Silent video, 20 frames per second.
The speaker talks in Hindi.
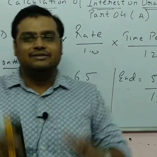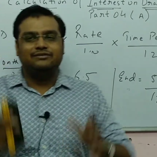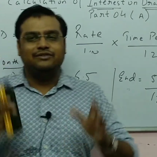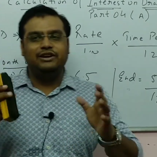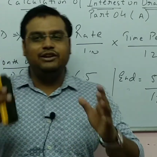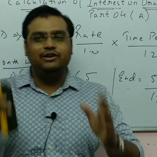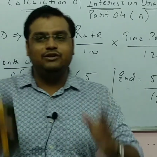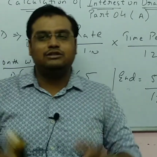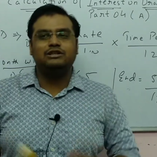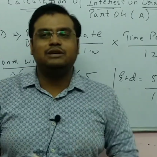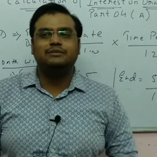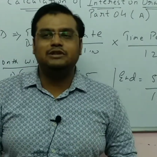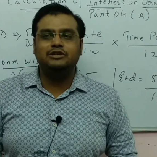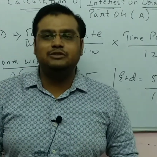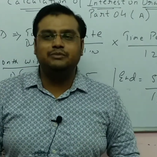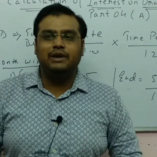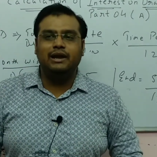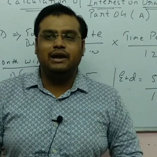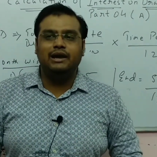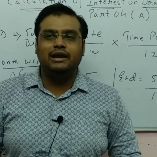वीडियो
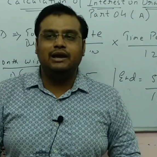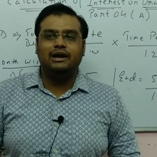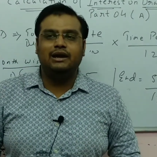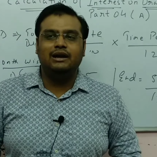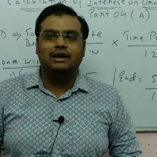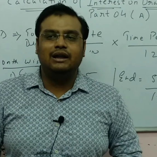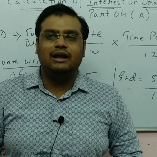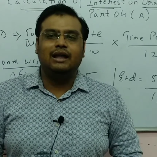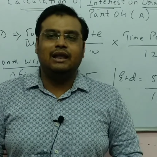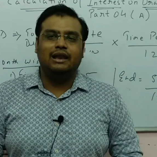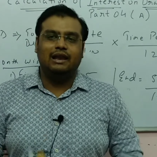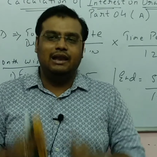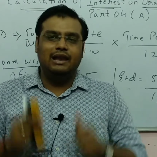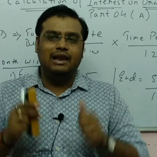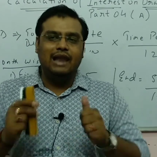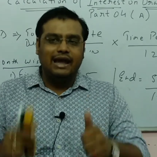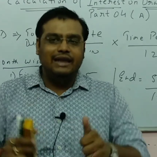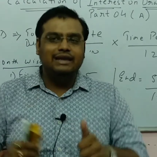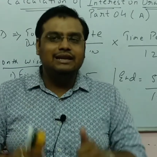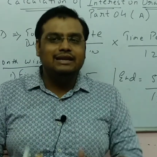समझ में आया
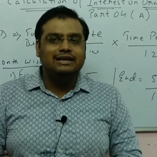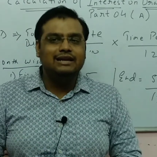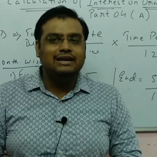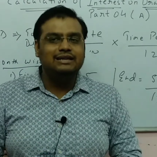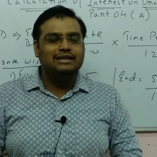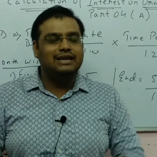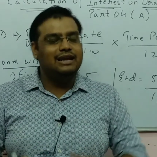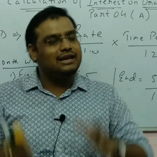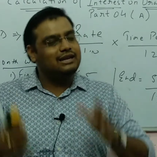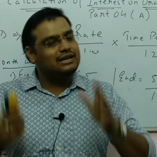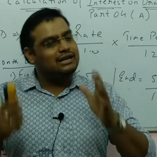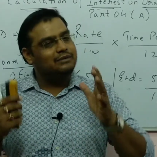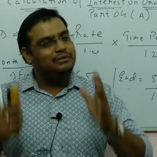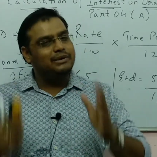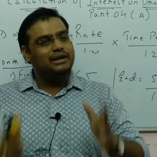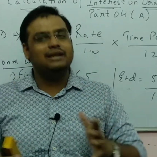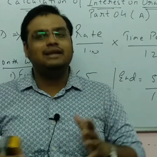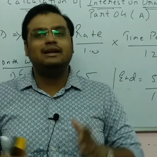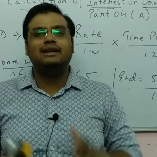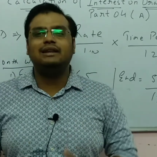लाइक करिए
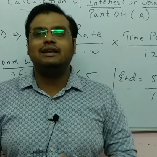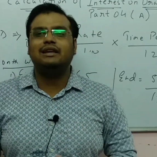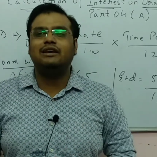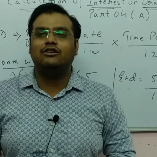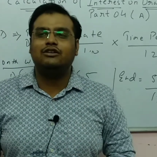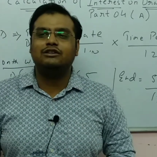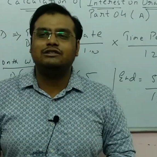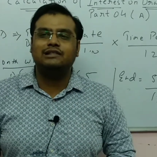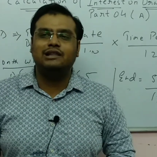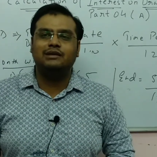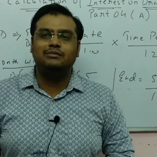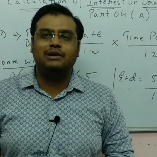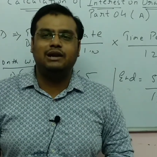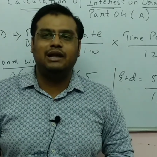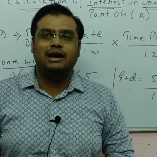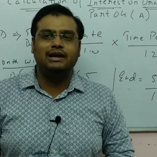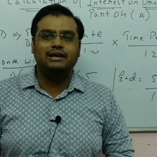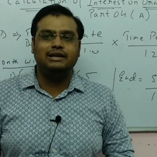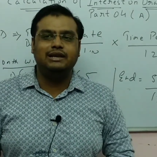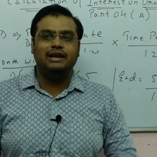कमेंट करके हौसला
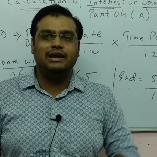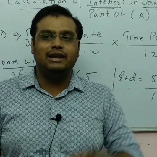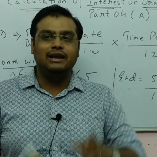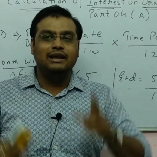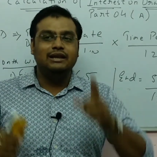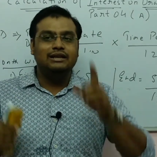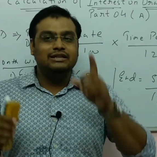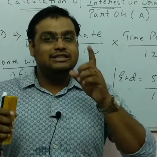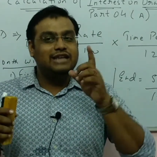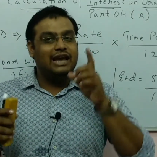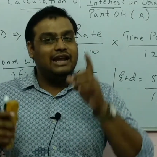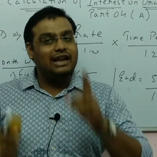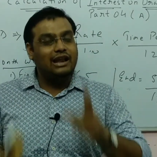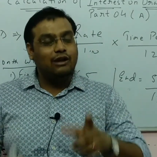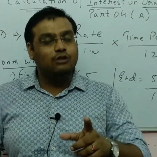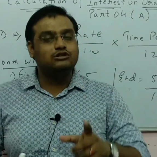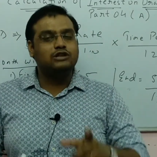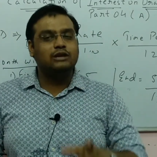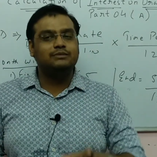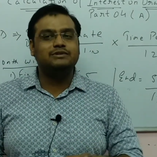बढ़ाइए
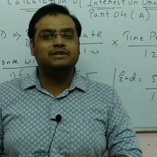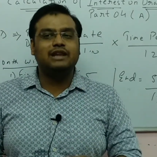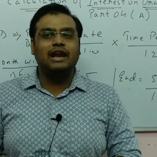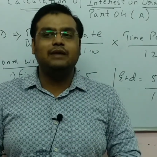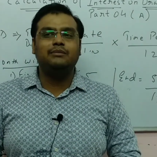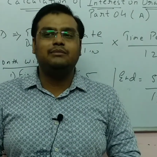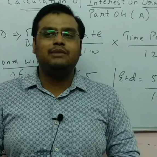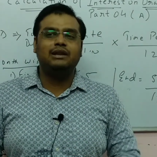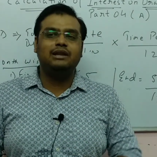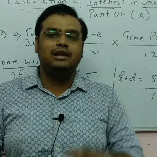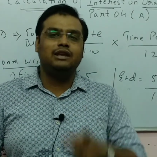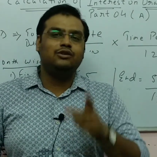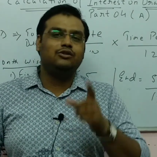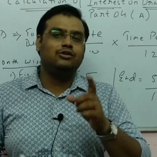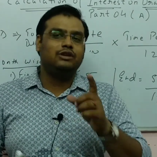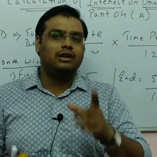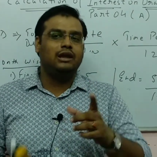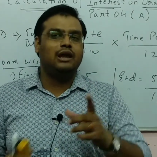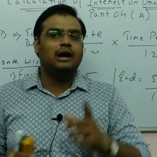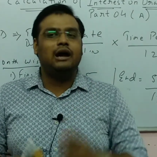चैनल को सब्सक्राइब करिए
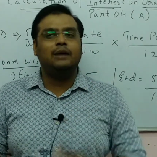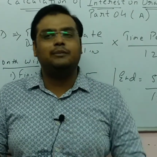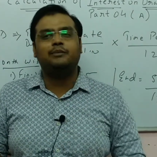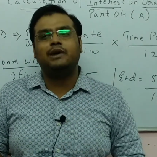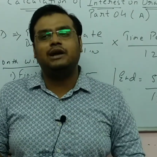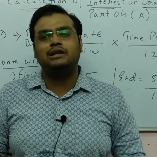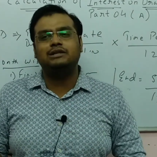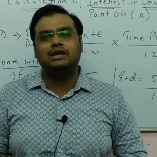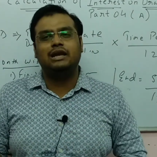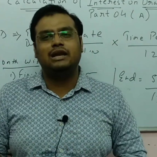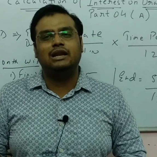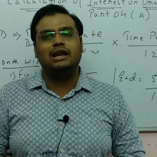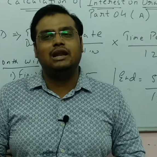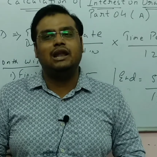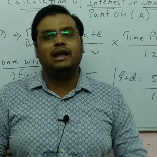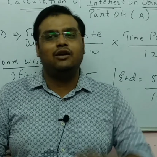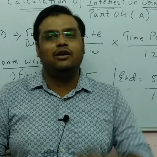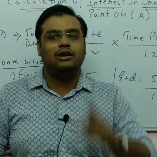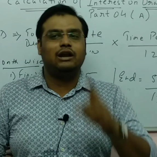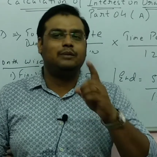क्योंकि ये आपका चैनल
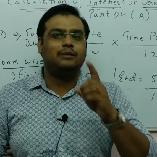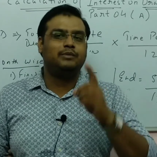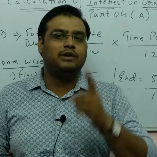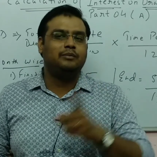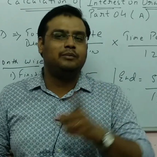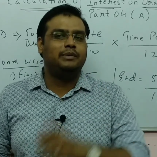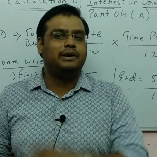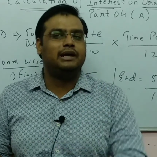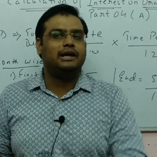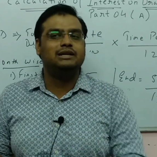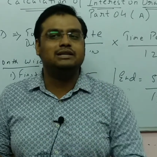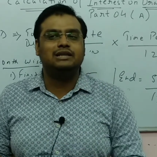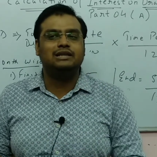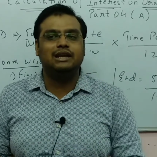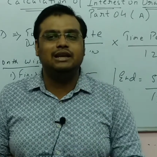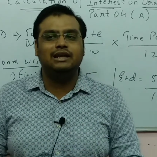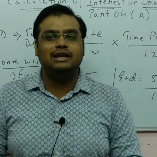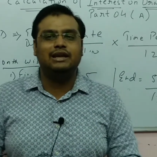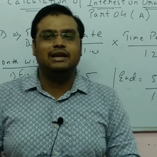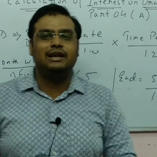है और आपकी पढ़ाई के
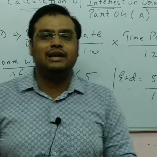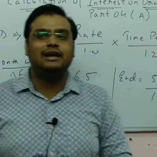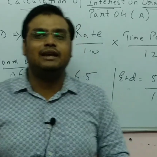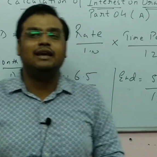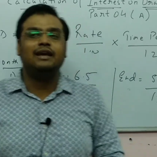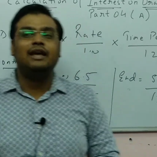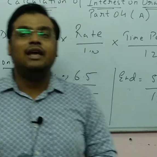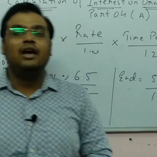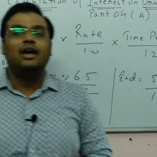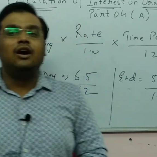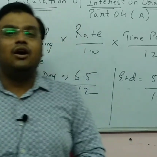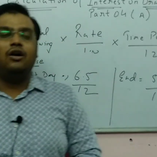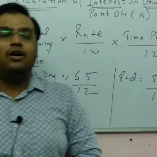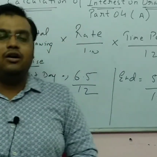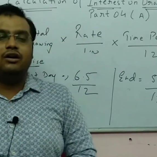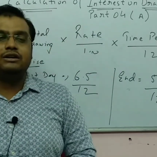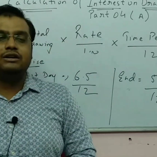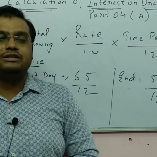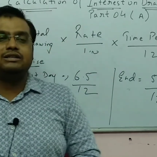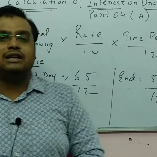लिए है
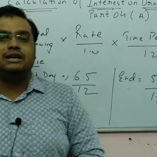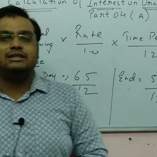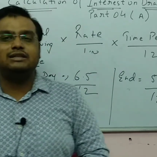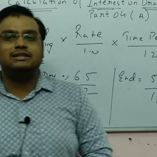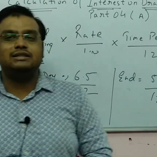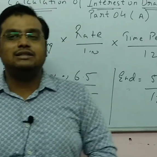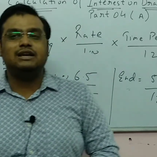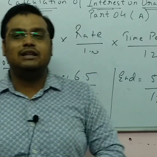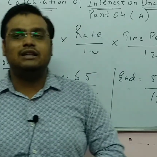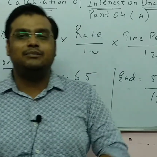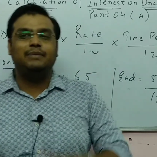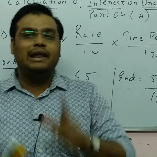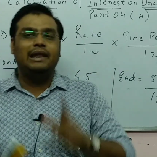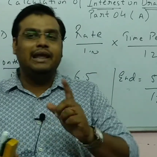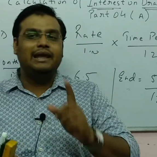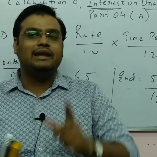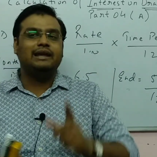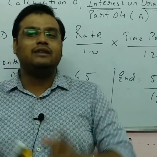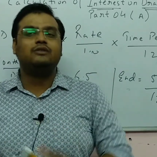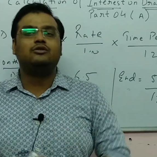और साथ ही साथ बेल
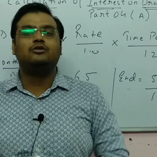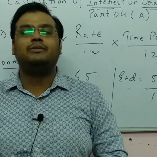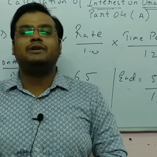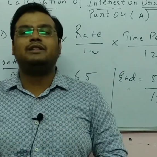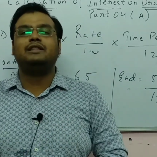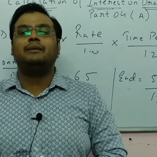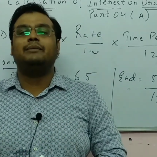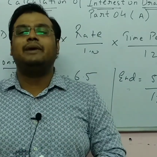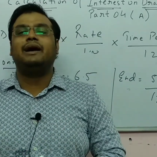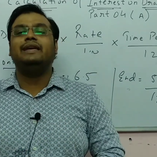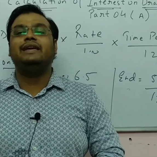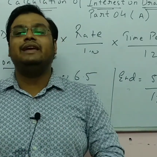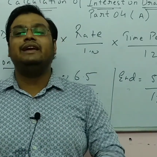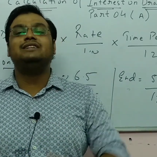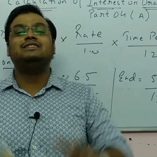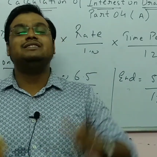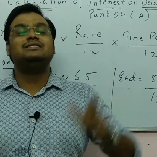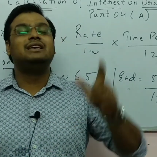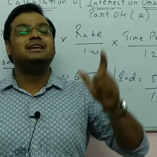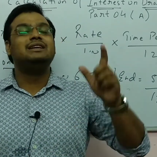आइकन को दबाइए
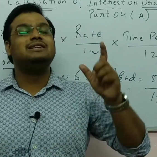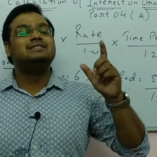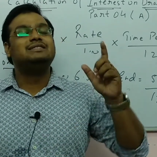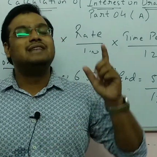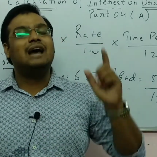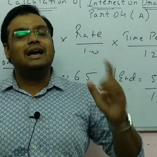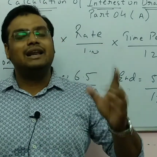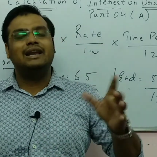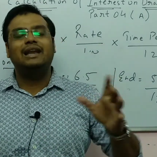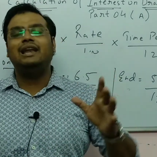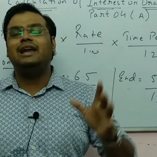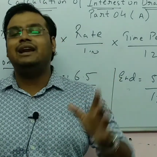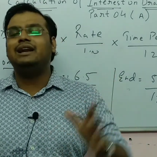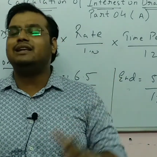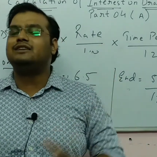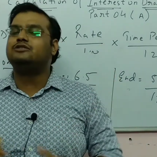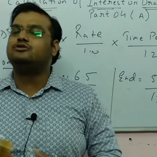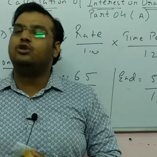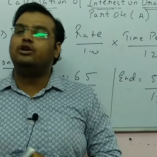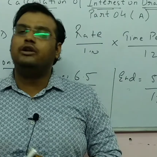जिससे कि सारे
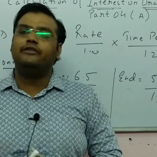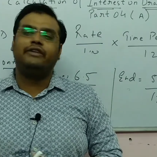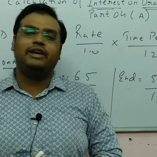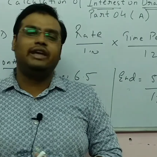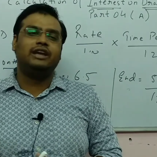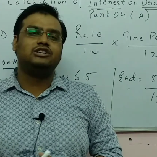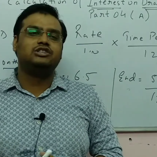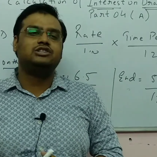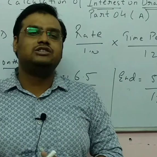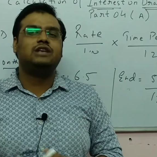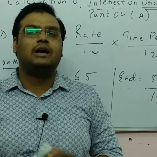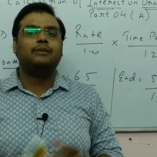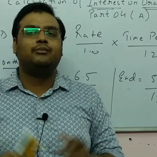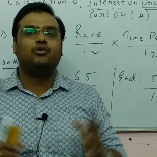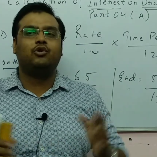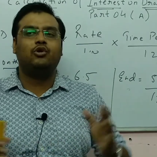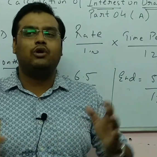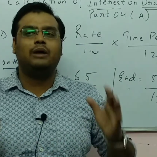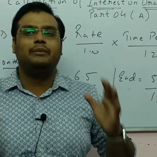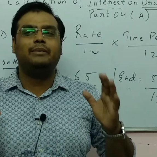लेटेस्ट नोटिफिकेशंस
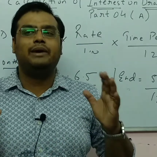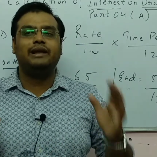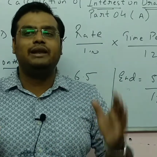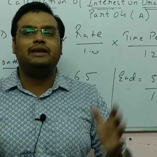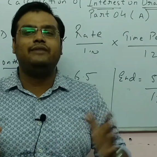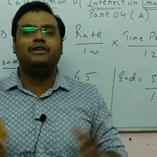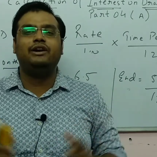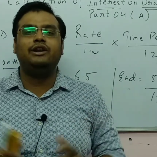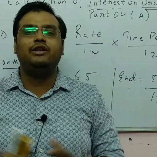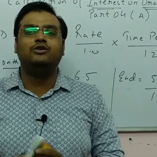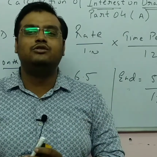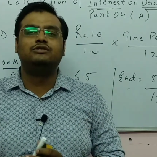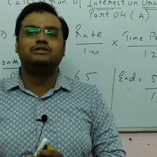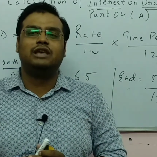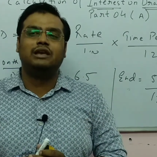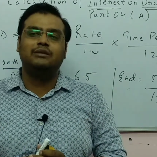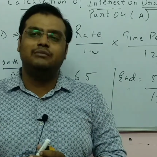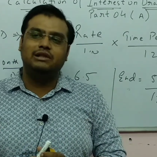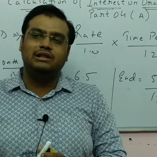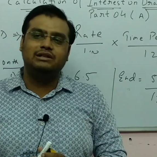आपको हमारे वीडियोस
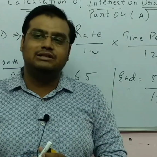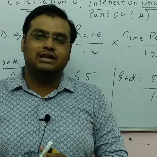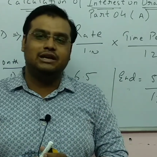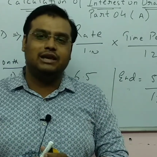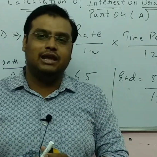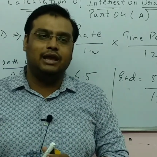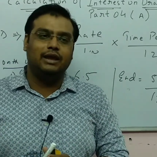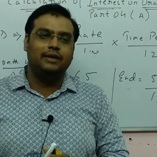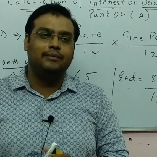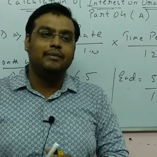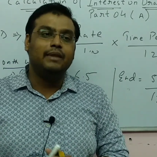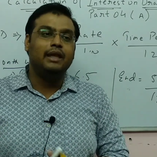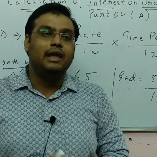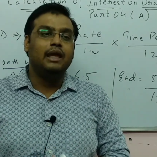के मिल सकें